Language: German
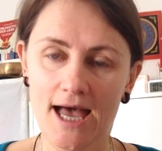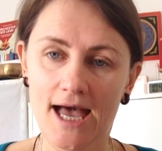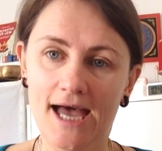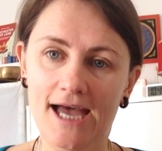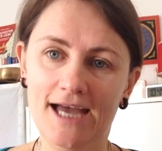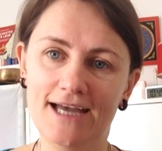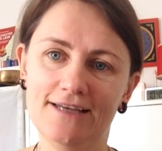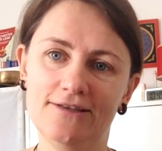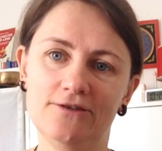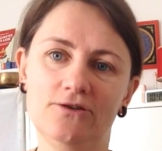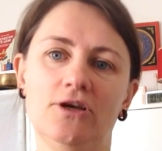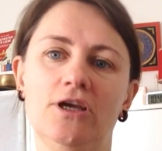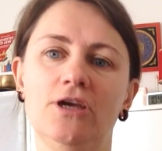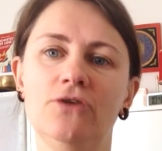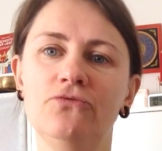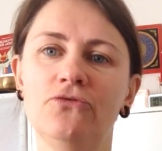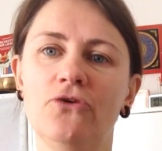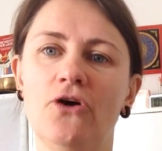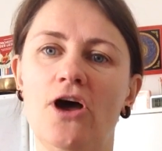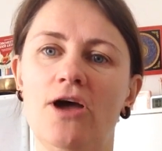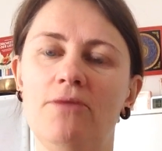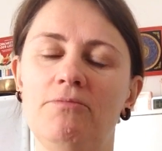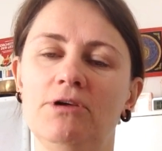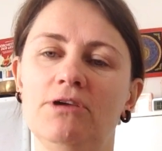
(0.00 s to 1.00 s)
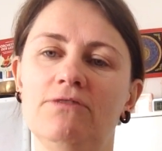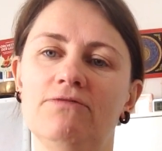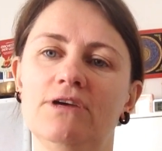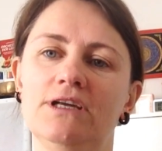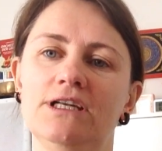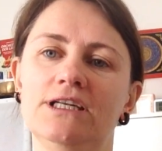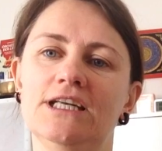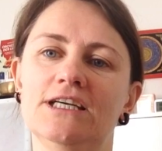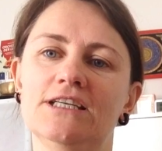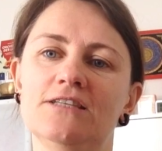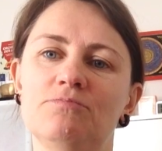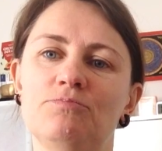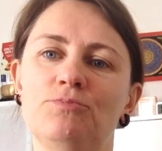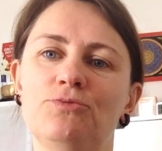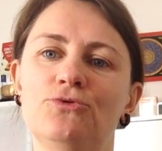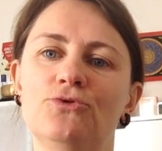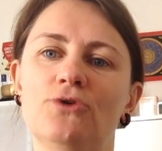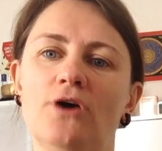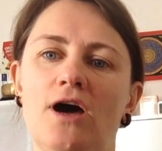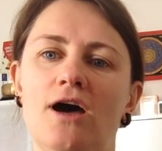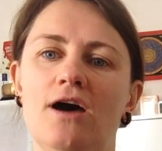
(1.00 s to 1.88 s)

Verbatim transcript: Also ich freue mich, wenn das Buch